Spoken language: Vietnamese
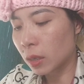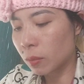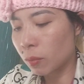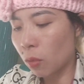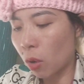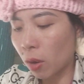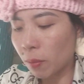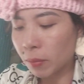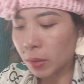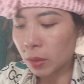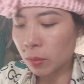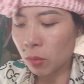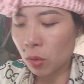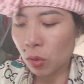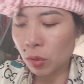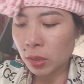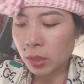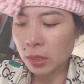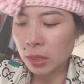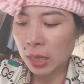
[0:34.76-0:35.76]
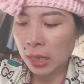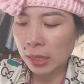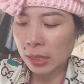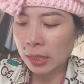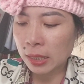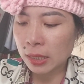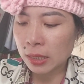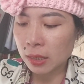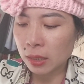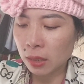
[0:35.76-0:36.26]
cái móm cái môi nó
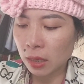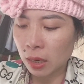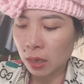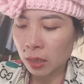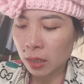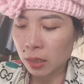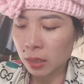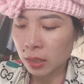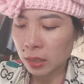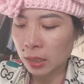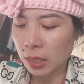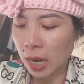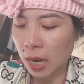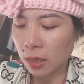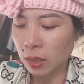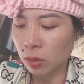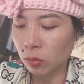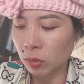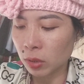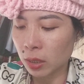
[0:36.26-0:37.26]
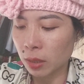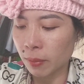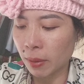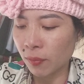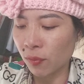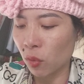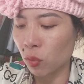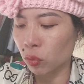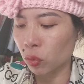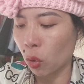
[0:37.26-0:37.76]
dày y như là cái chai giống như cái
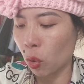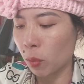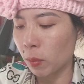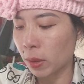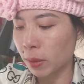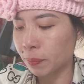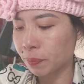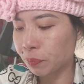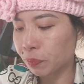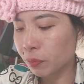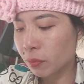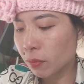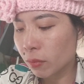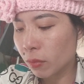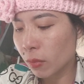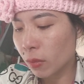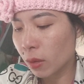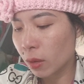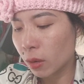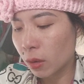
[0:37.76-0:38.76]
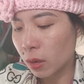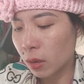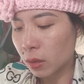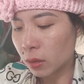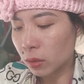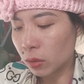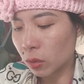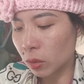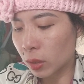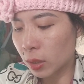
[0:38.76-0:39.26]
bánh cuộn tôm á
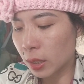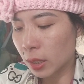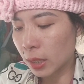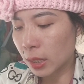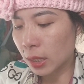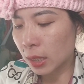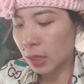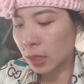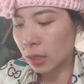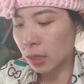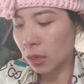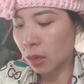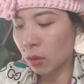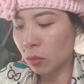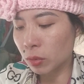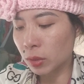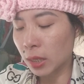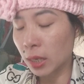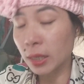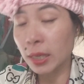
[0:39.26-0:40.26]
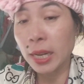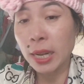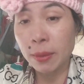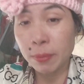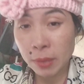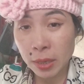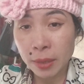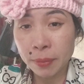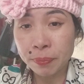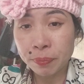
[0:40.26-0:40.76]
rồi cái à, nó không trang
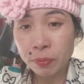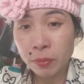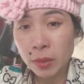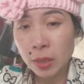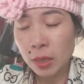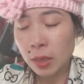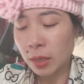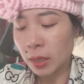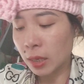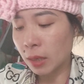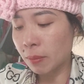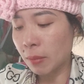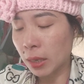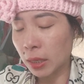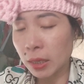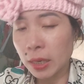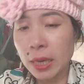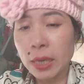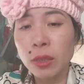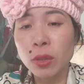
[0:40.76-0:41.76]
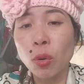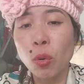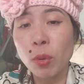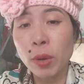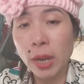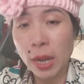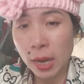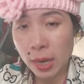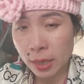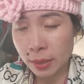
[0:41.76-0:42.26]
điểm á cái mặt nó đen
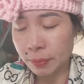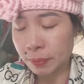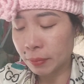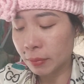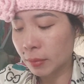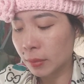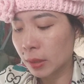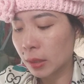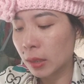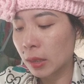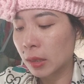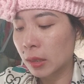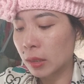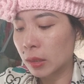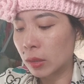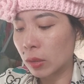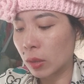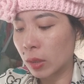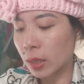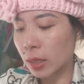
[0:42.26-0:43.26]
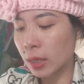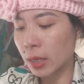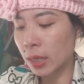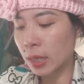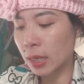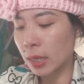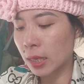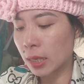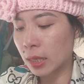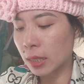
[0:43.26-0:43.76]
thui à rồi
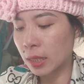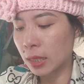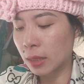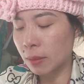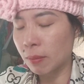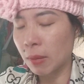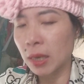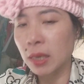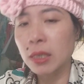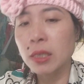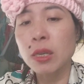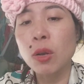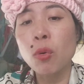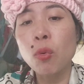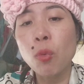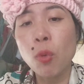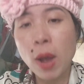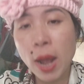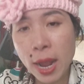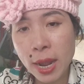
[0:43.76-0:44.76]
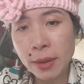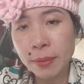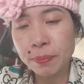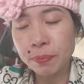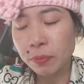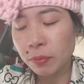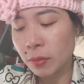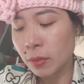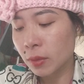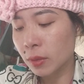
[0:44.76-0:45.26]
cái à, nhìn mặt nó xấu quá
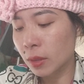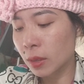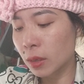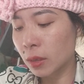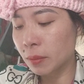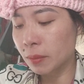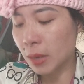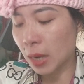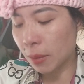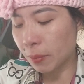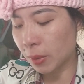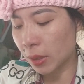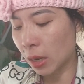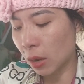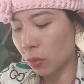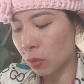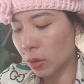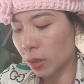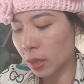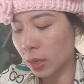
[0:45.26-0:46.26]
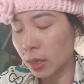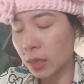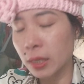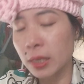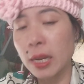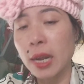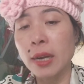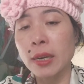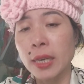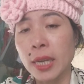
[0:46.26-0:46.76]
thế hôm nay bắt đầu nó cái
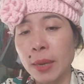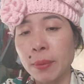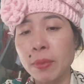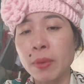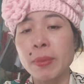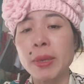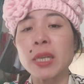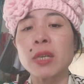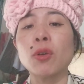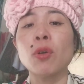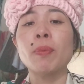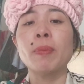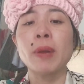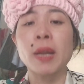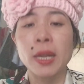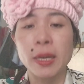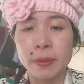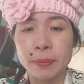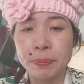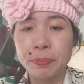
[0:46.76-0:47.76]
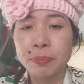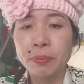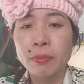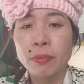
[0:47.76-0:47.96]
nó trang điểm nó mất cúp lên